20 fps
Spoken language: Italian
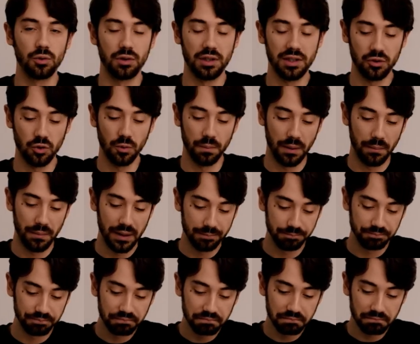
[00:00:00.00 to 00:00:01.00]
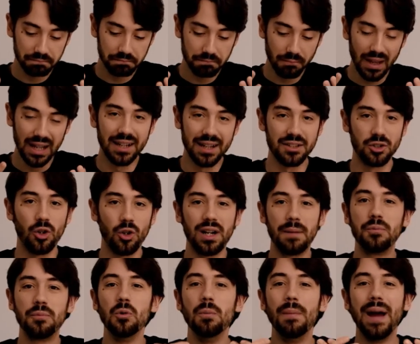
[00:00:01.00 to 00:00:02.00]
questo senso per me la
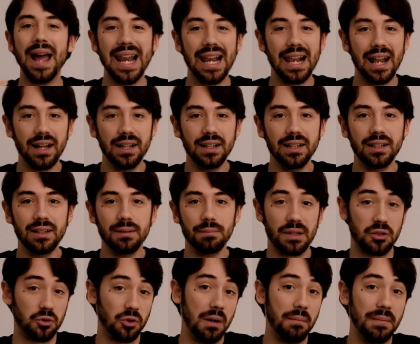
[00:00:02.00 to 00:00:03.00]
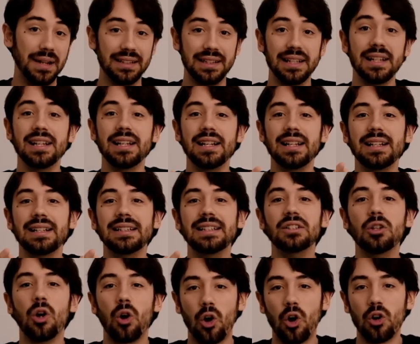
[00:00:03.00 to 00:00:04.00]
storia più bella, personalmente,
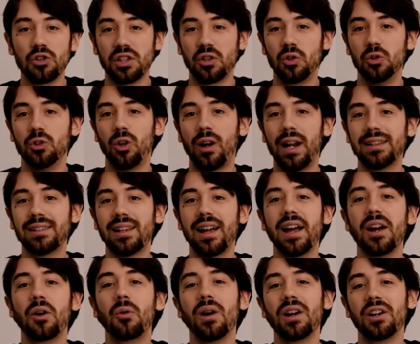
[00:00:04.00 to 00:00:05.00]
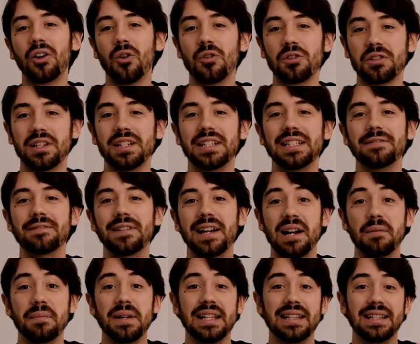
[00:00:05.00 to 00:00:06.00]
di Don Rosa con Doretta è qualcosa di
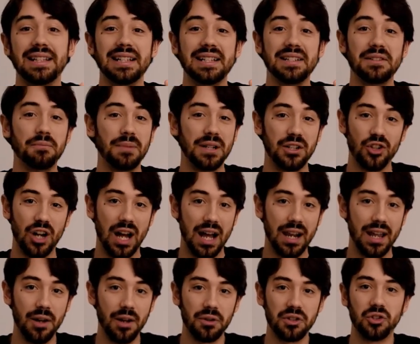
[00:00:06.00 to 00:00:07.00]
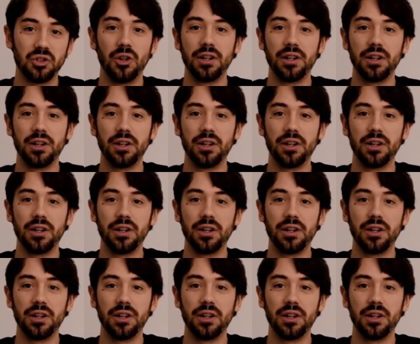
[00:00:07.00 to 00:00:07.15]
veramente speciale. È